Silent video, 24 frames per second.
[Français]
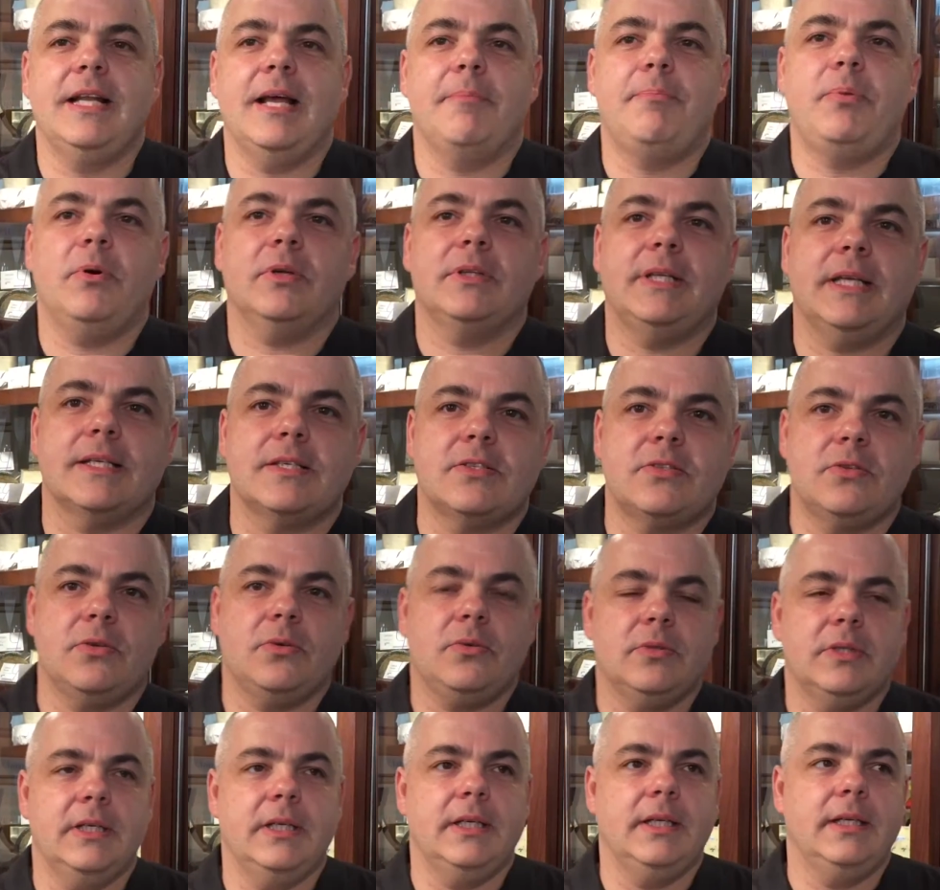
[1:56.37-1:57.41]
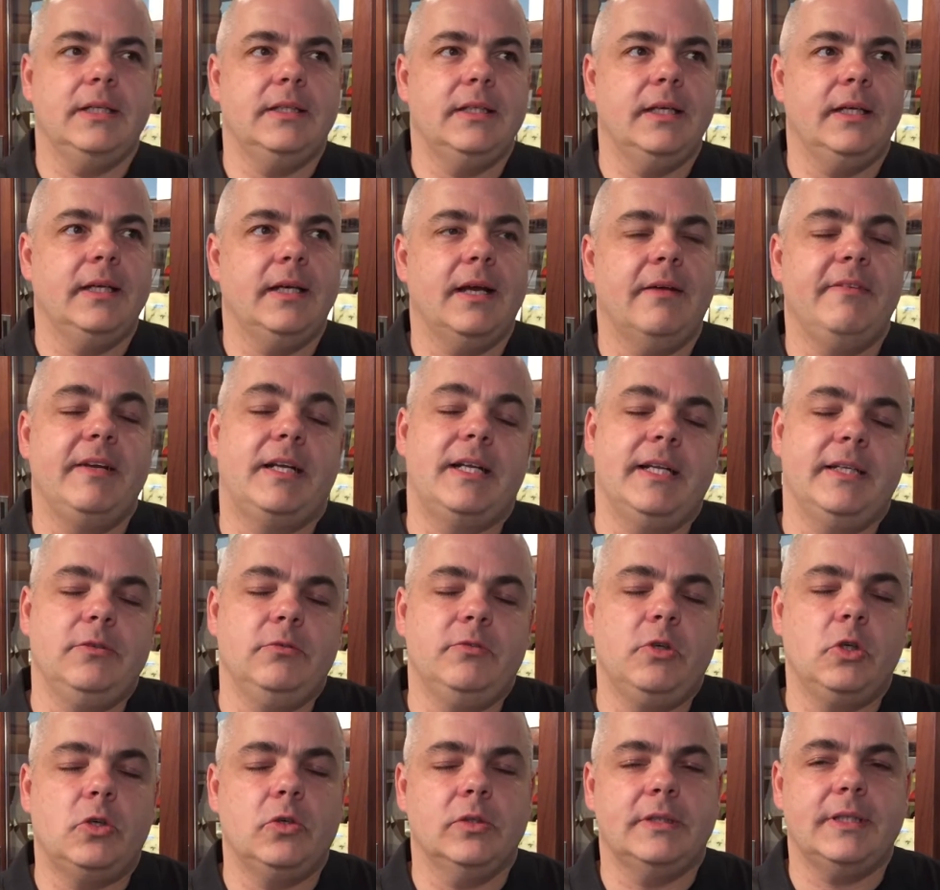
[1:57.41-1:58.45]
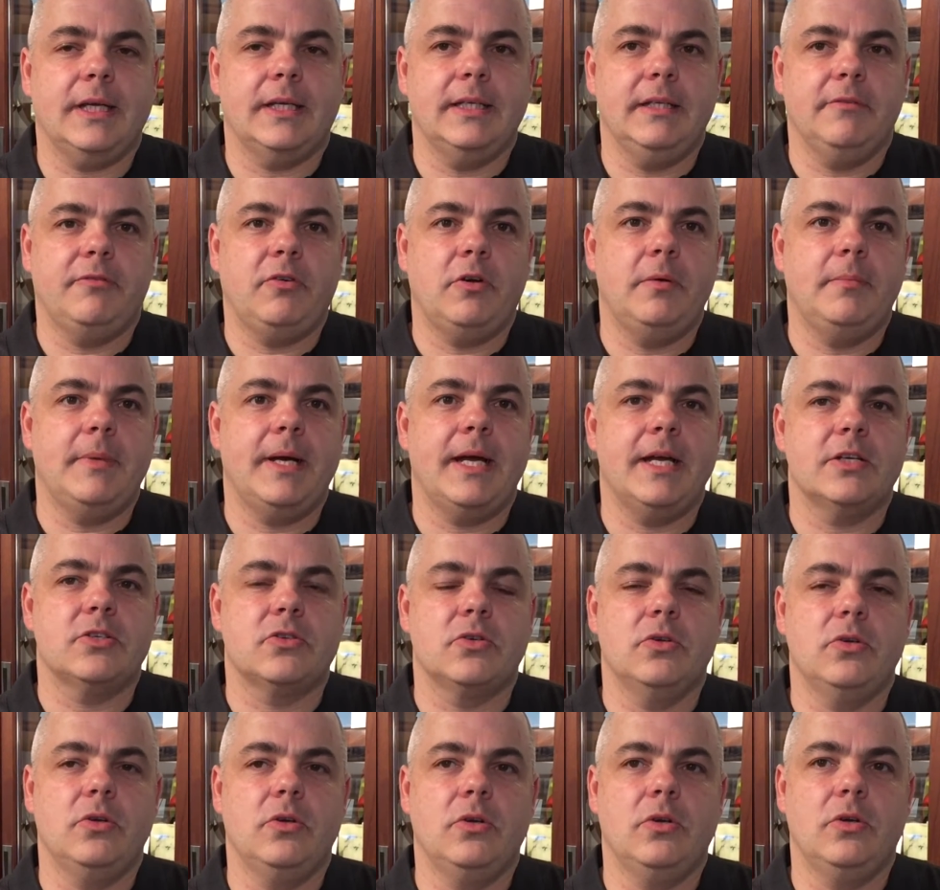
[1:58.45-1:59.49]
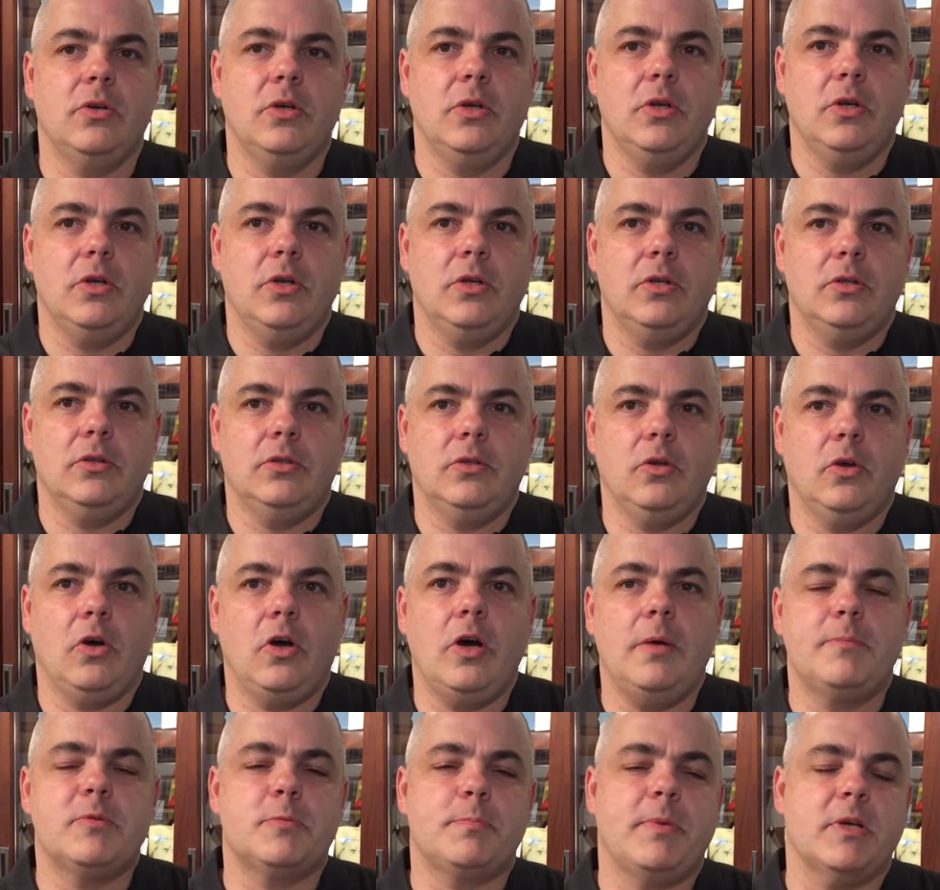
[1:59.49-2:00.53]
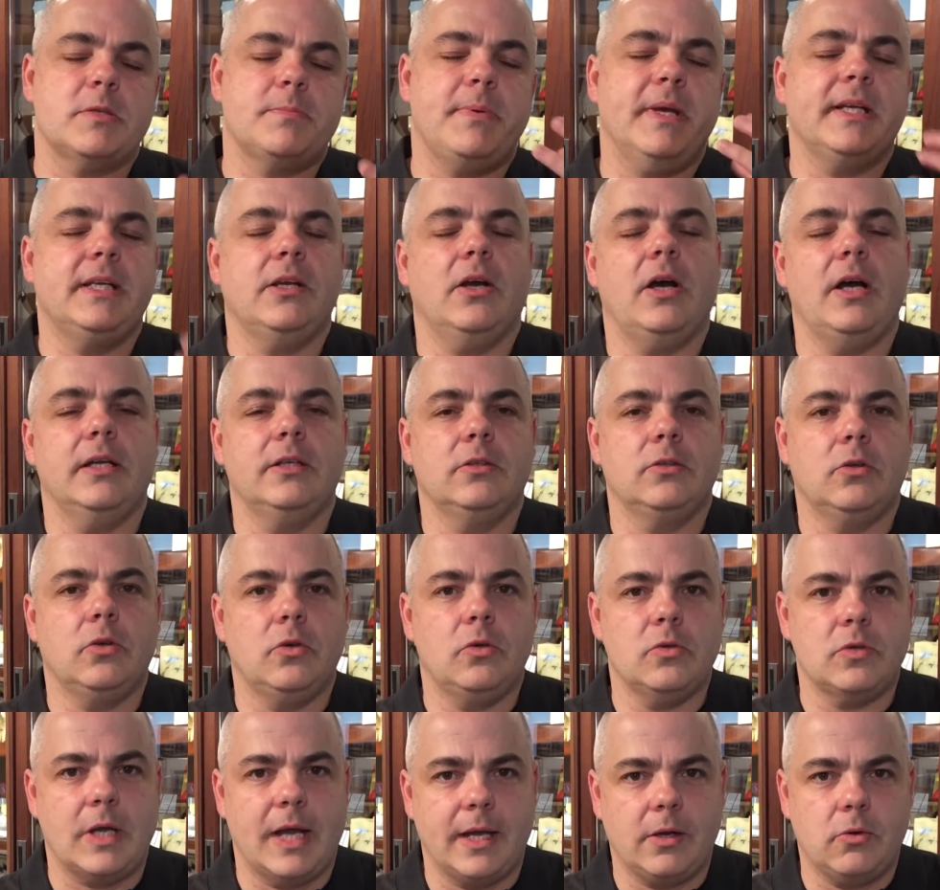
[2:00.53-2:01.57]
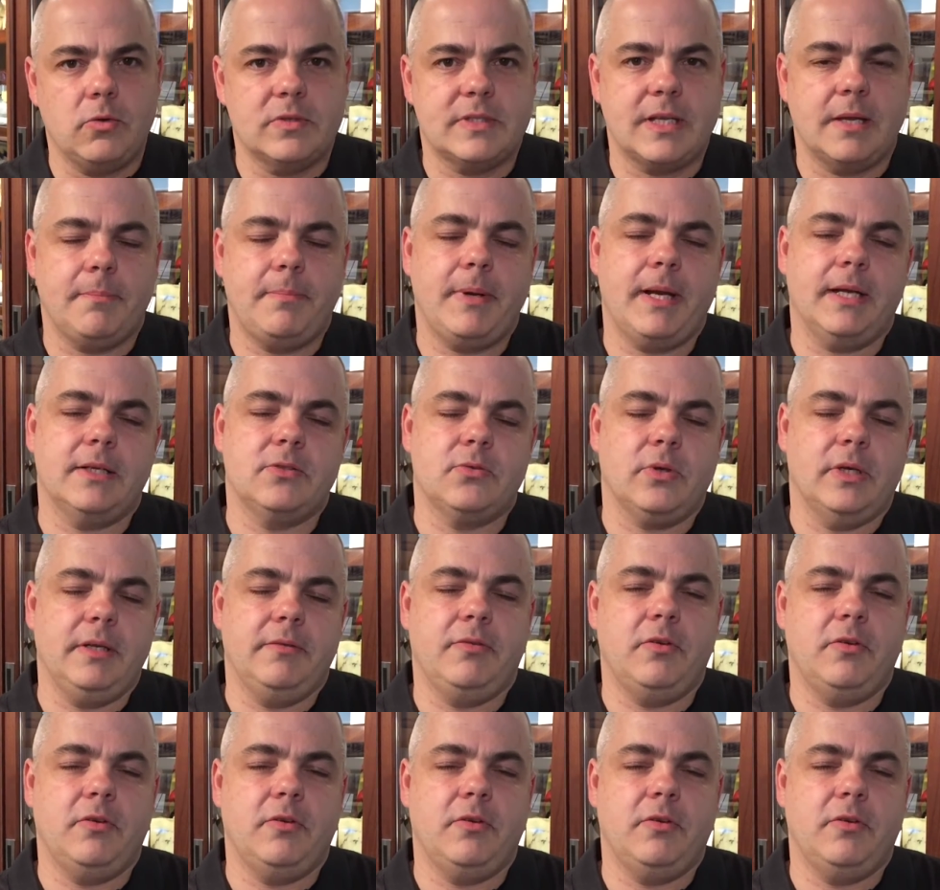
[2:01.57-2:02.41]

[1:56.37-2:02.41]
l'importation avec les nouveaux quotas des fromages euh, d'Europe, je ne pense pas qu'il y aura un gros impact sur les